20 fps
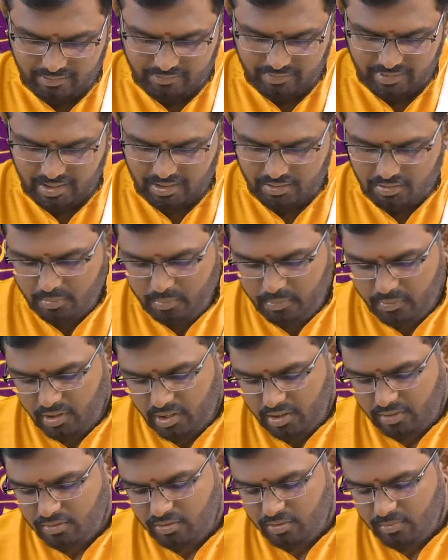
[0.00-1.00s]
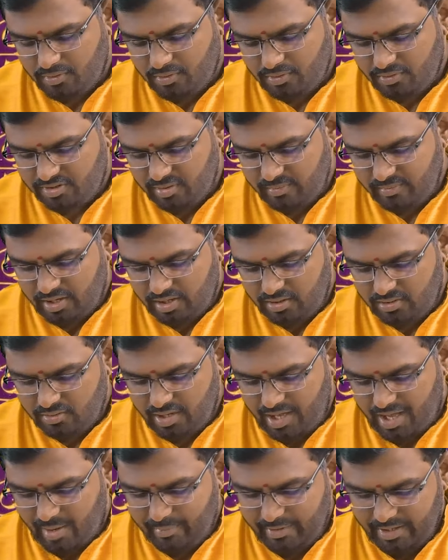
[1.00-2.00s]
ఇరవై రెండు పునర్దుర్ముహూర్తం రెండు
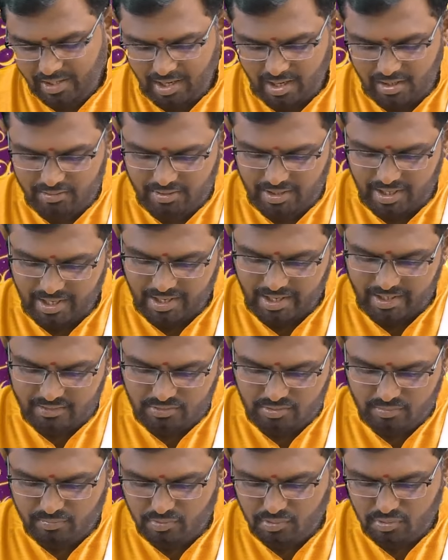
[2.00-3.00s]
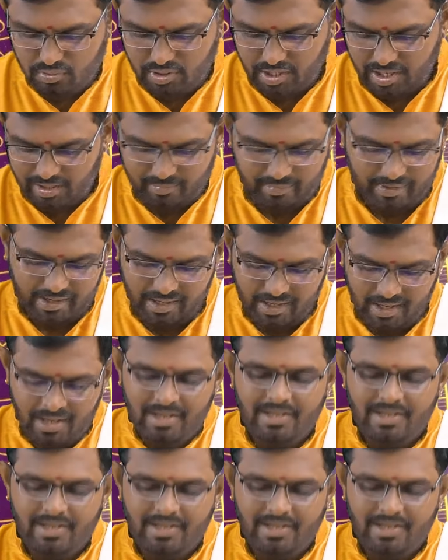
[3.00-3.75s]
యాభై నాలుగు లగాయతు మూడు నలభై